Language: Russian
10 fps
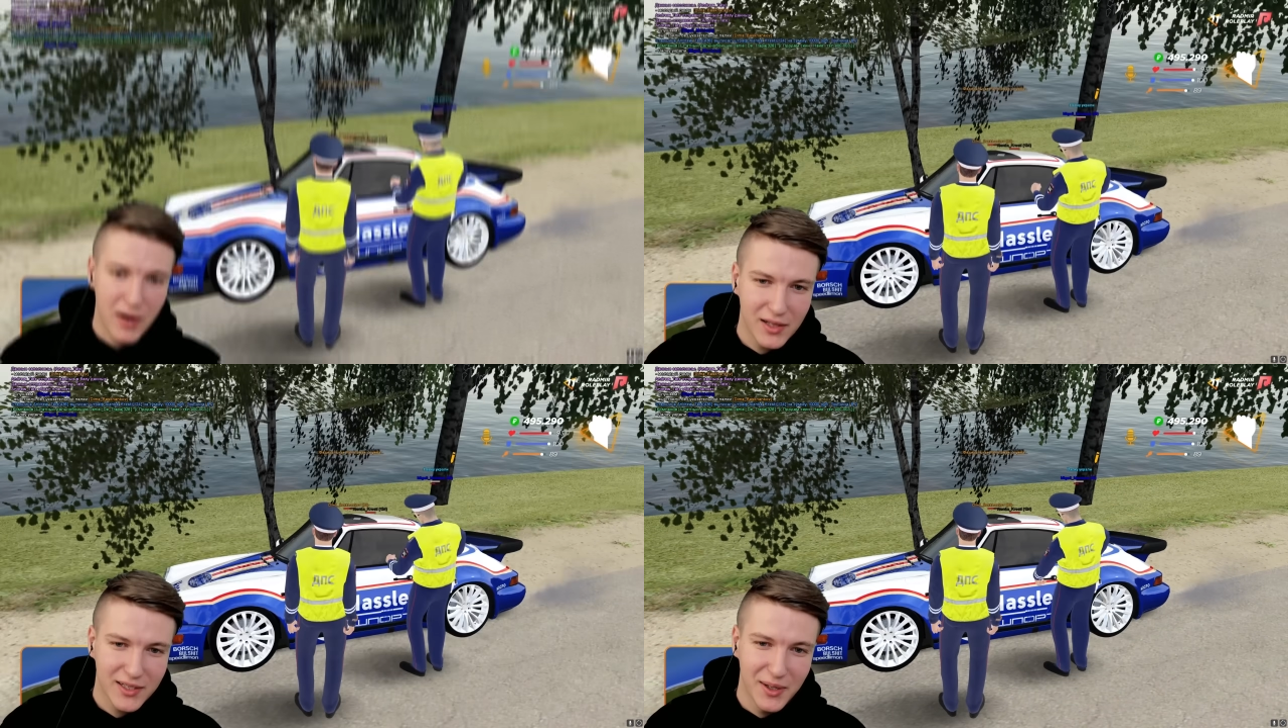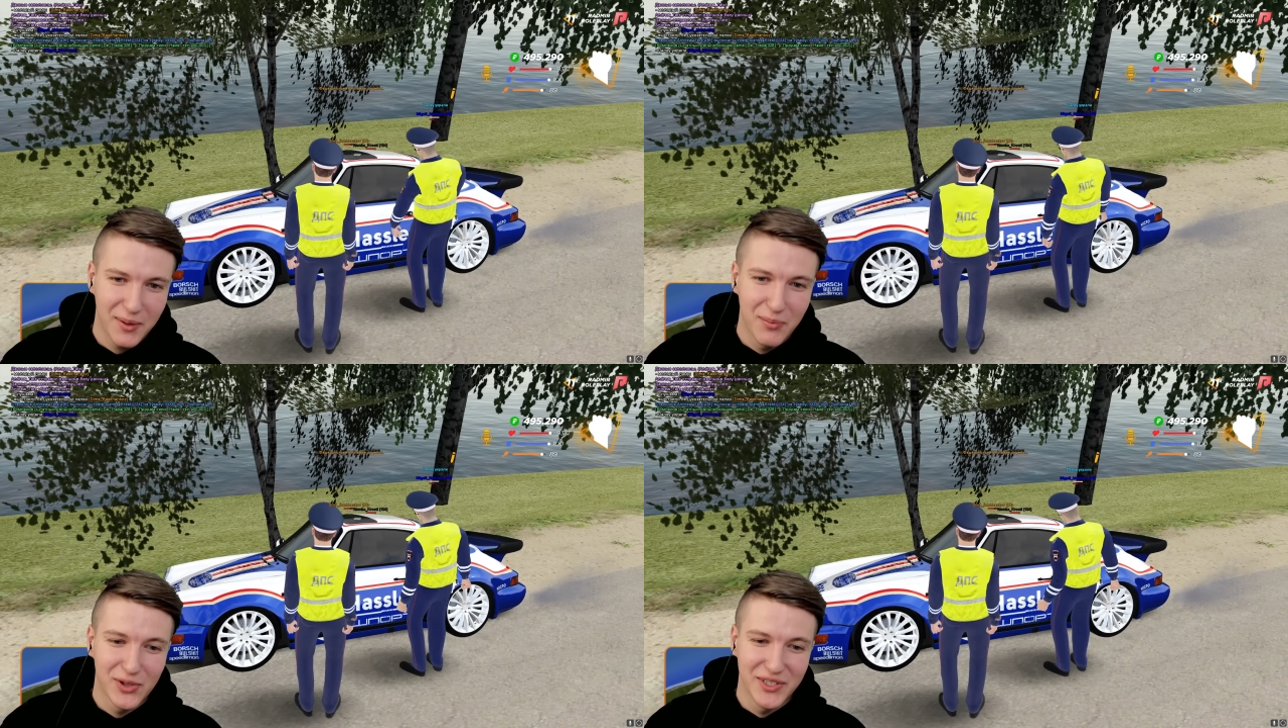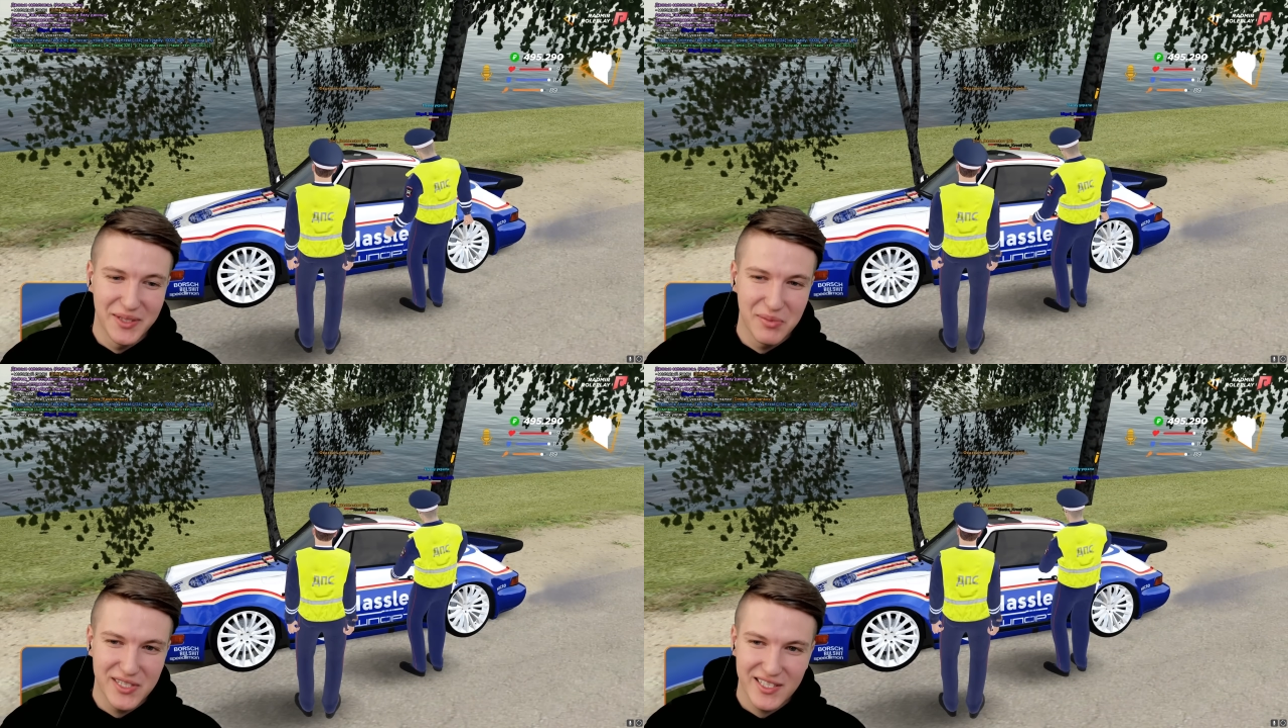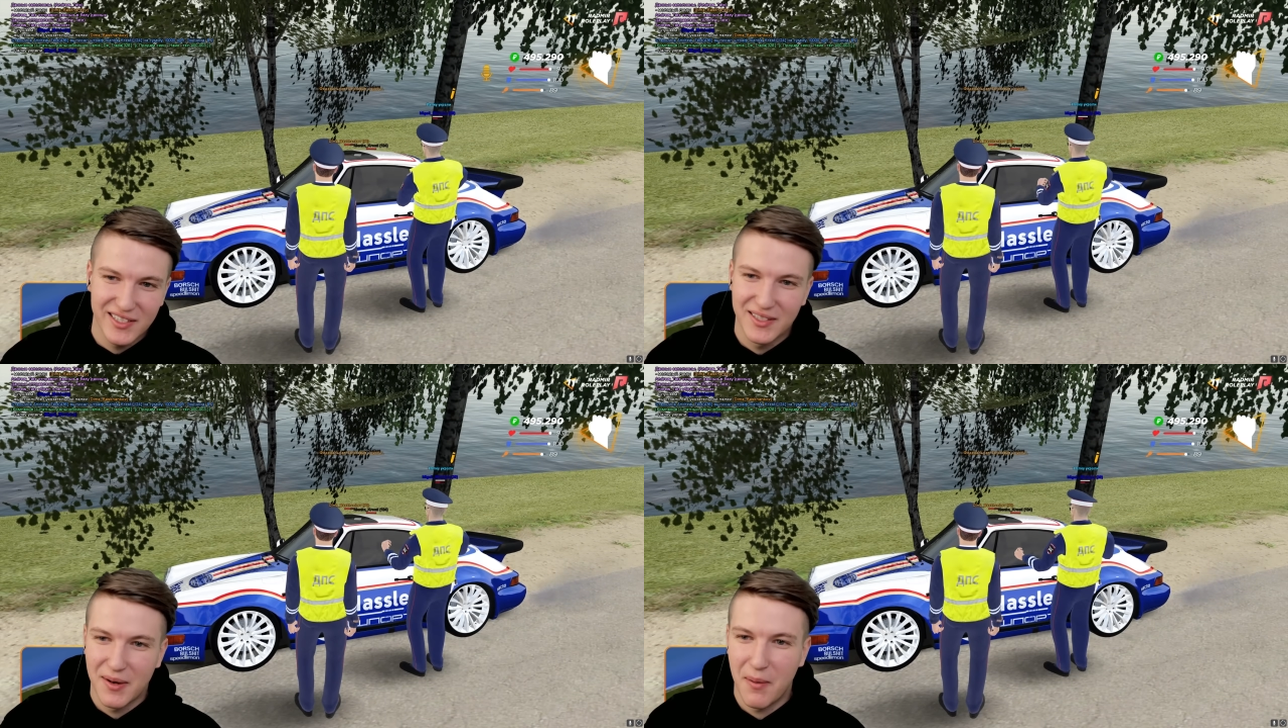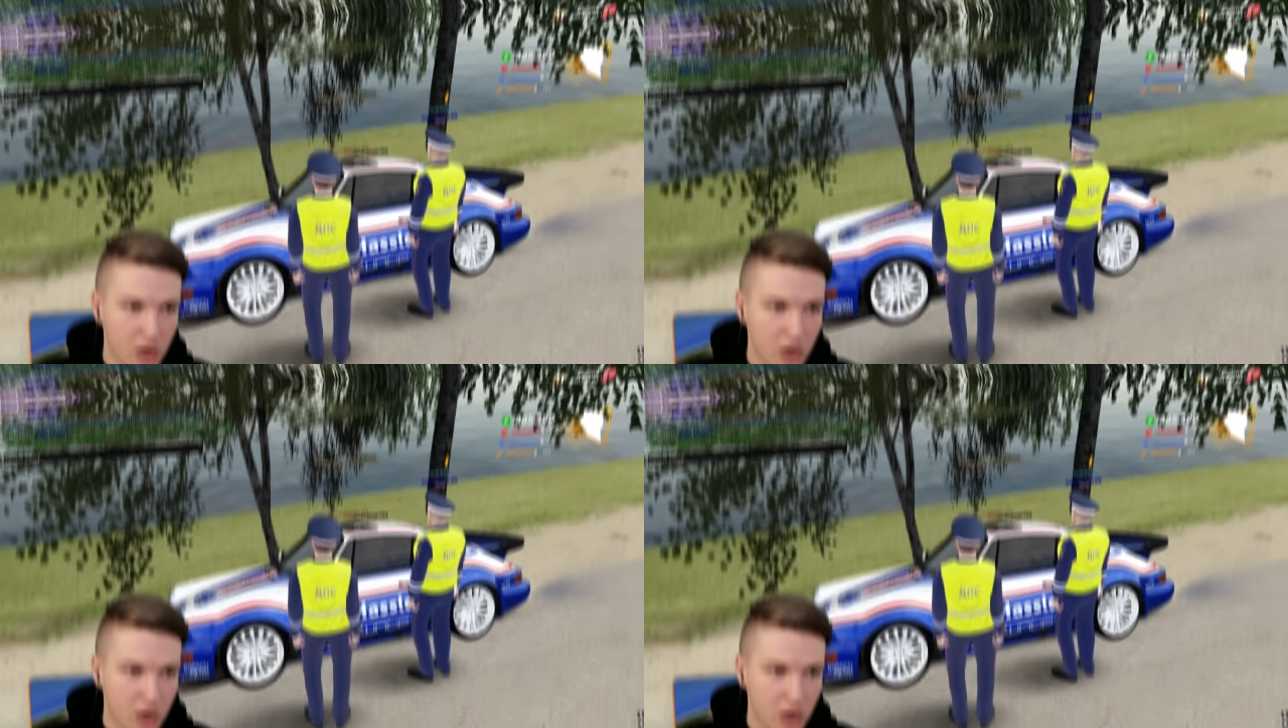Палка была на месте.